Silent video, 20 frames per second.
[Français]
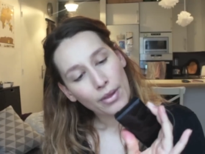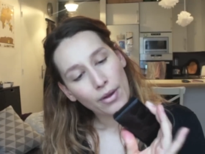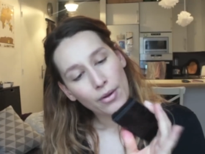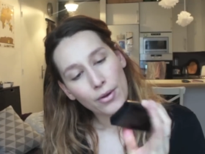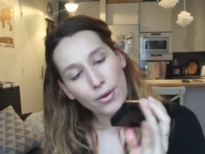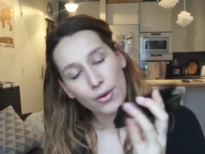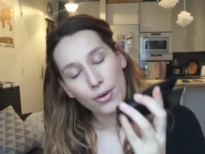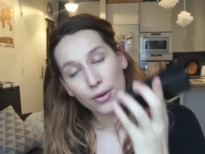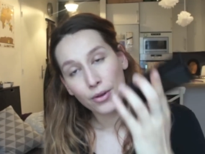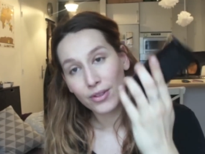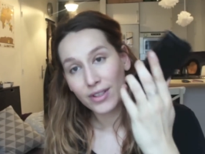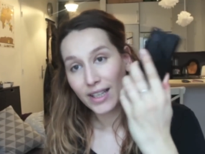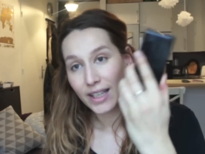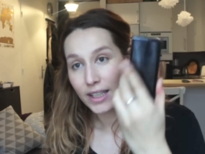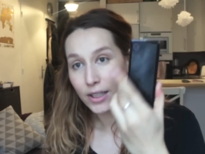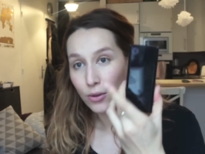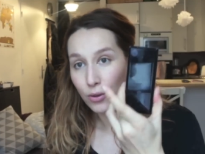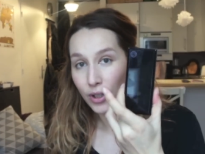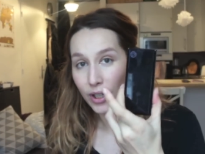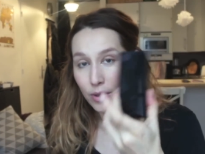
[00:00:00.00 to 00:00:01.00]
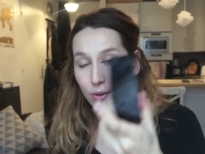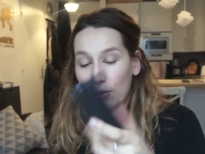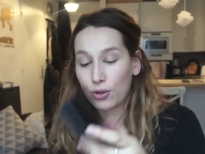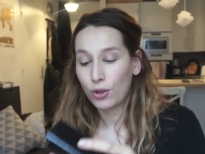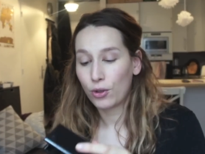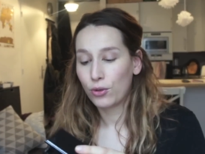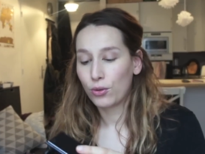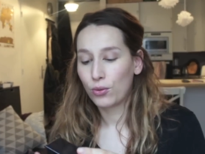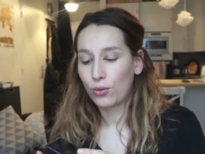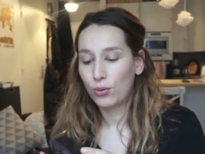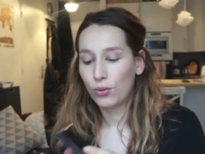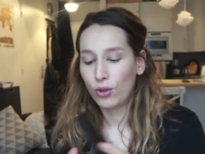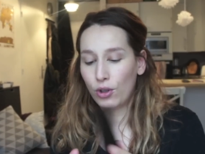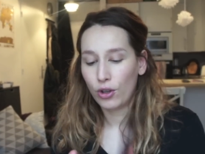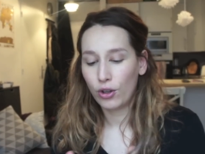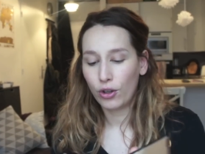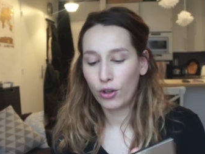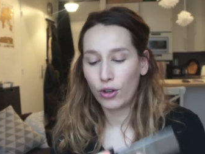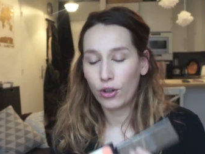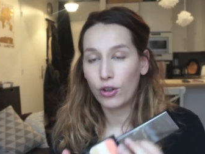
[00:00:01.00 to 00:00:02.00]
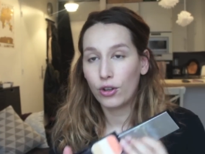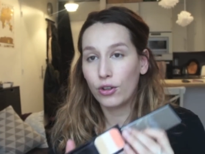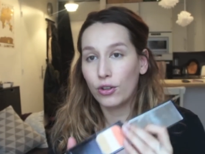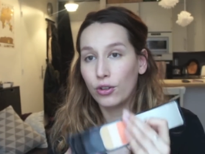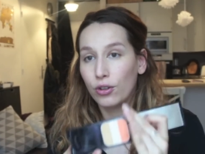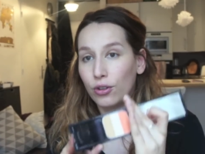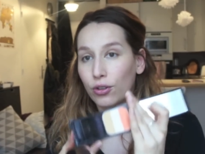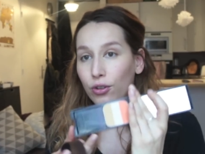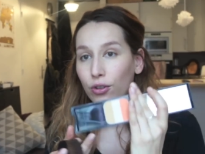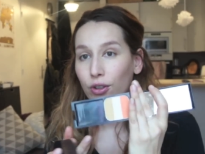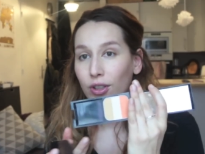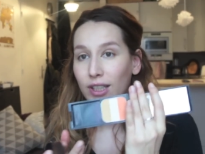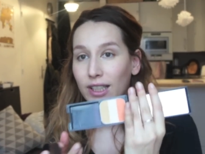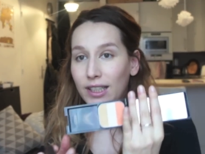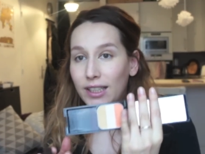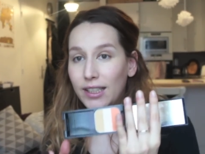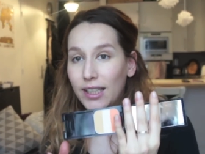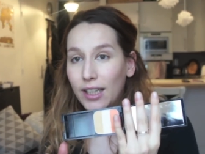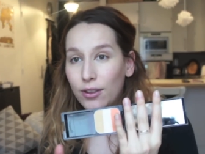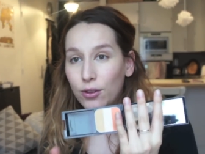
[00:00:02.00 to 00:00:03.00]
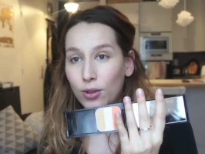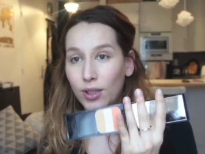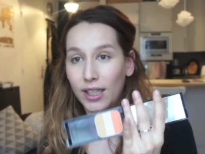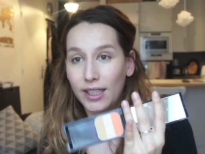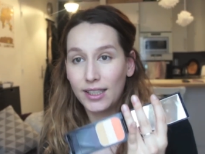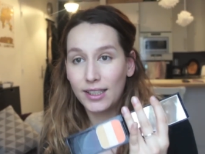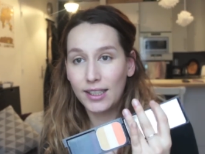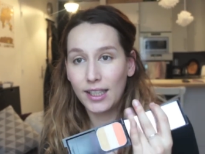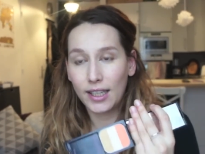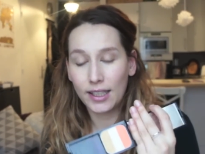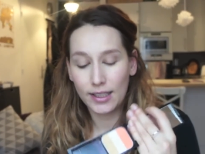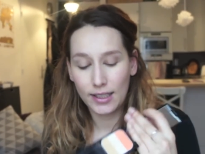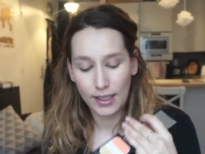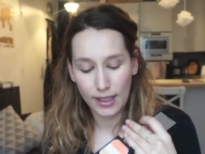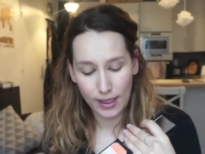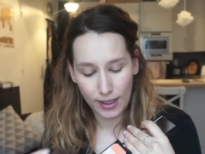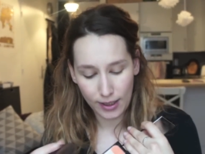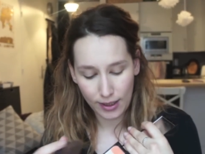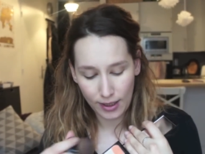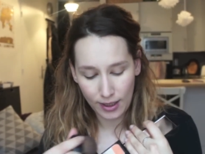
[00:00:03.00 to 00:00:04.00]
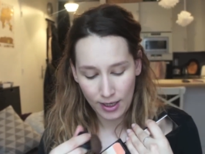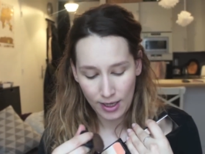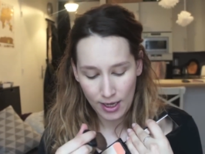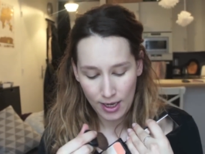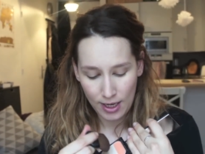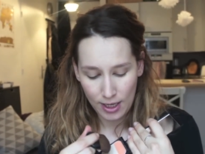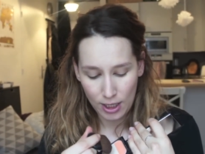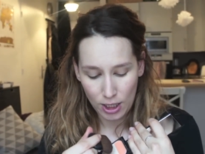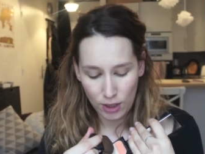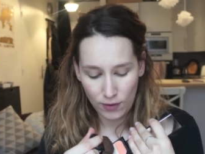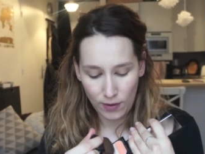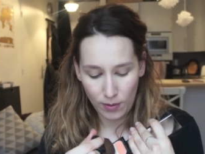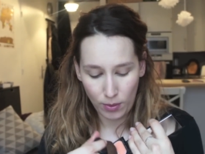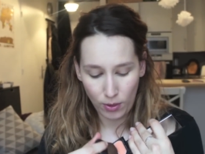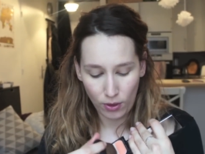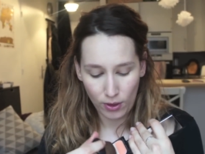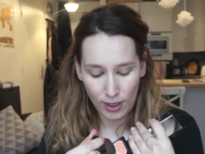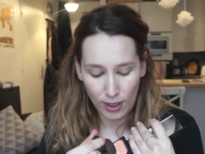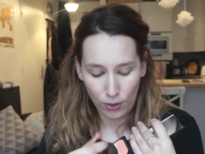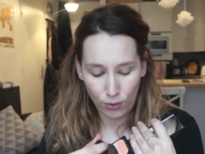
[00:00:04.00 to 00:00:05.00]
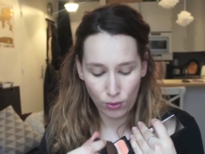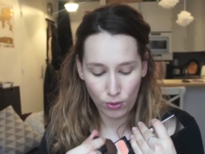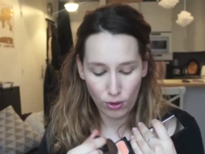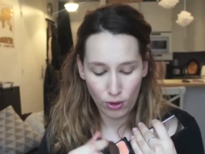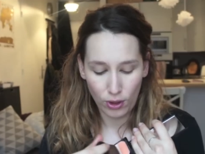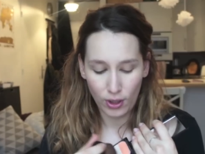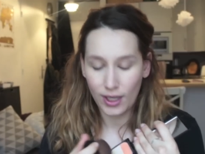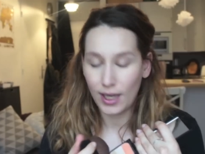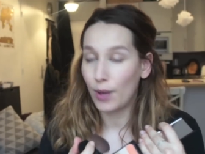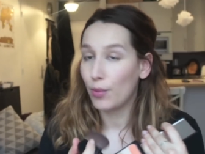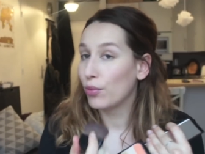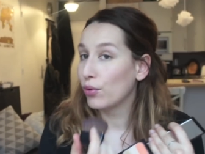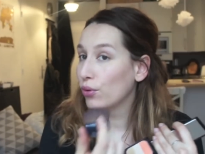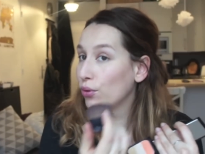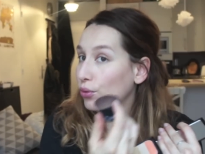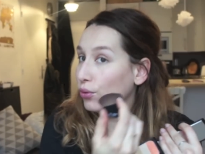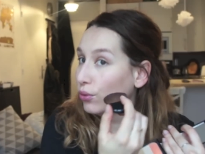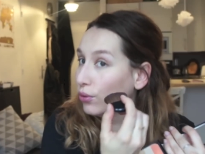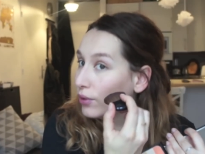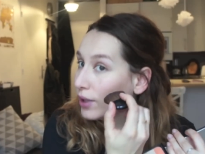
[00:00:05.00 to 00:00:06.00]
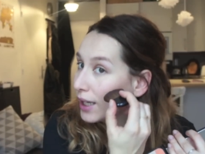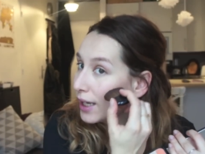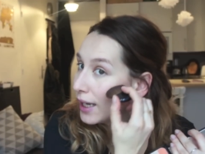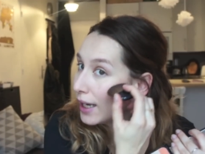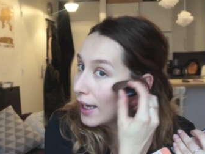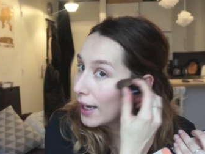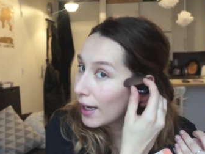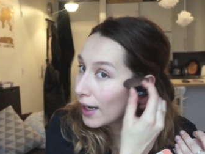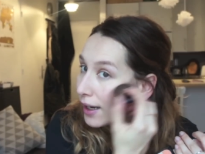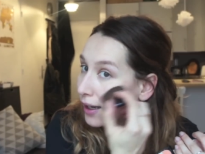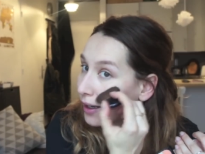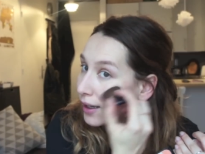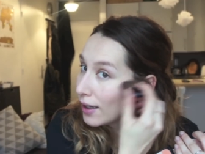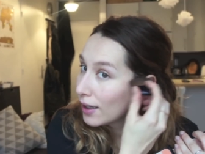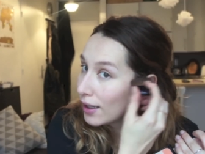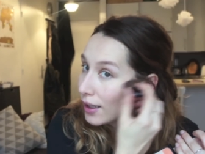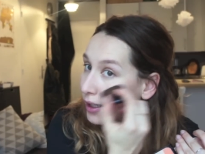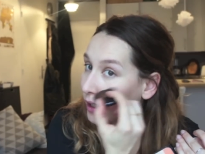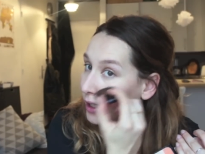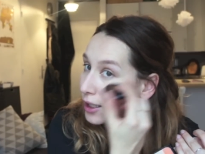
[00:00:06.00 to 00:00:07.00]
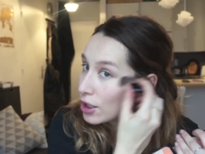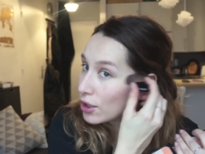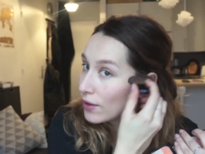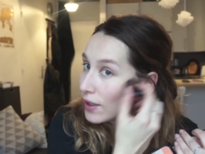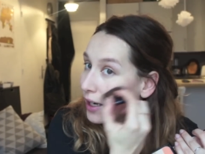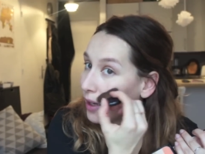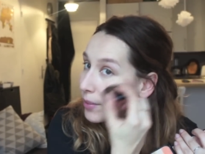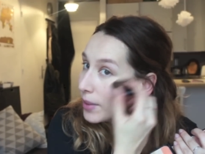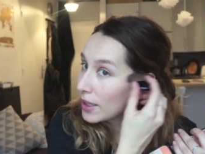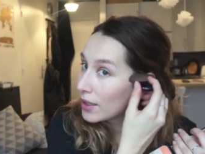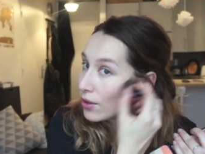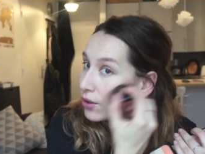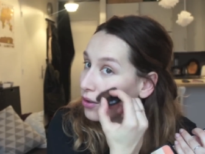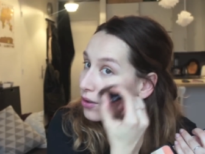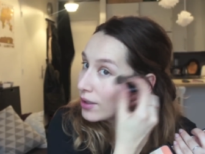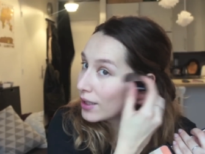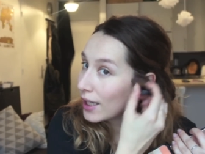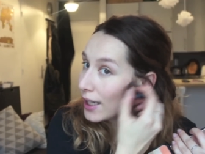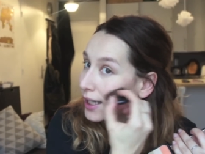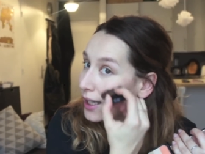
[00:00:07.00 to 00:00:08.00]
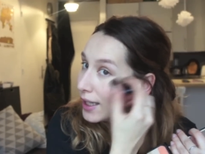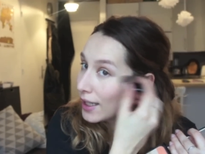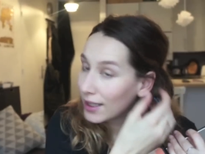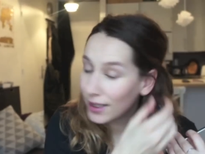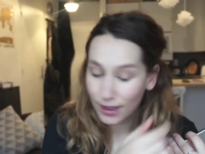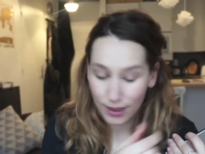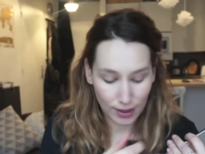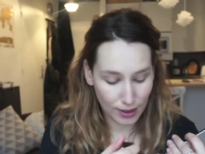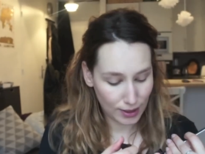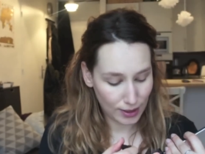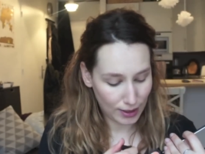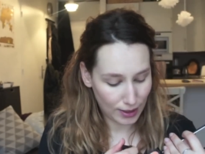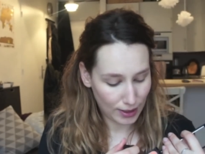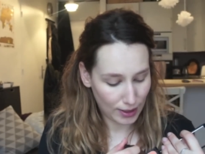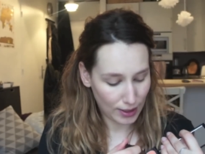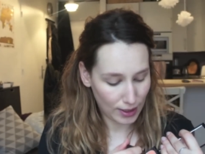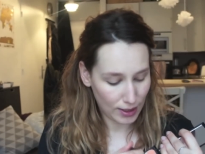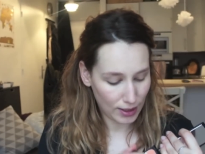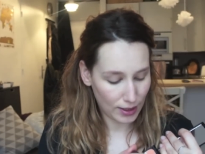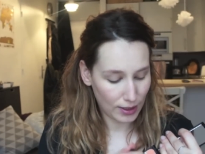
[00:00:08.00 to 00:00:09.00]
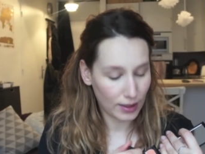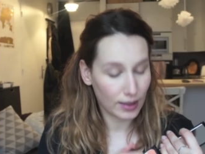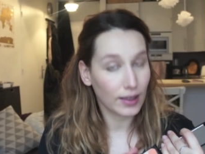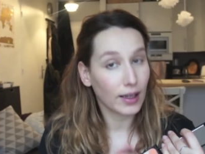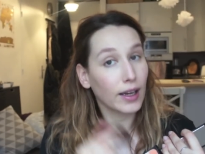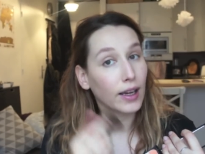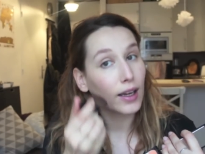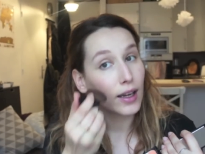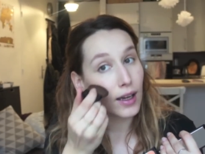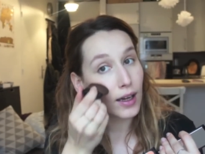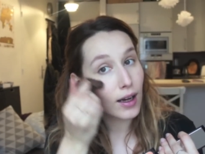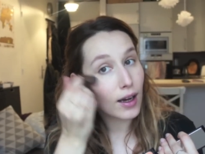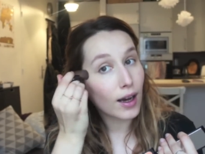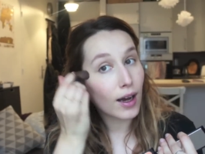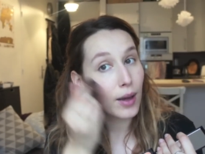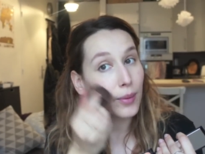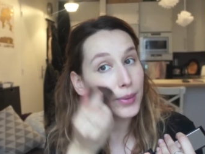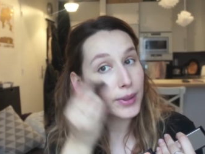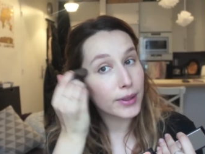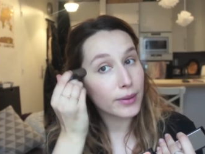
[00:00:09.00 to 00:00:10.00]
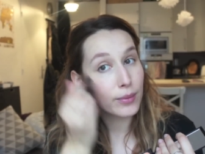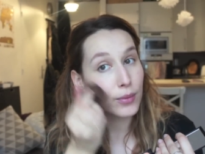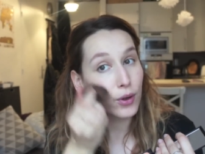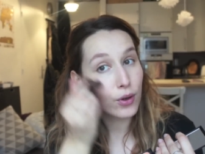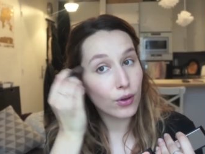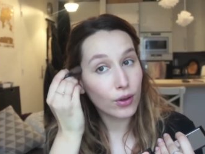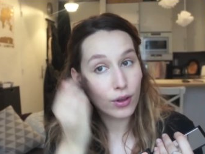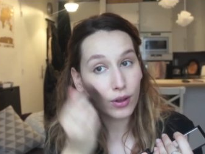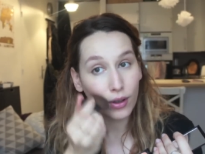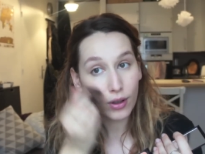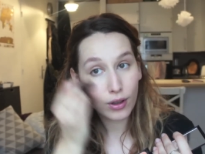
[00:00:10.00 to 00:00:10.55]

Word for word: ce trio réhausseur de couleurs qui date de l'année dernière. Et je vais prendre la couleur la plus claire et je vais la mettre en highlight ici très rapidement.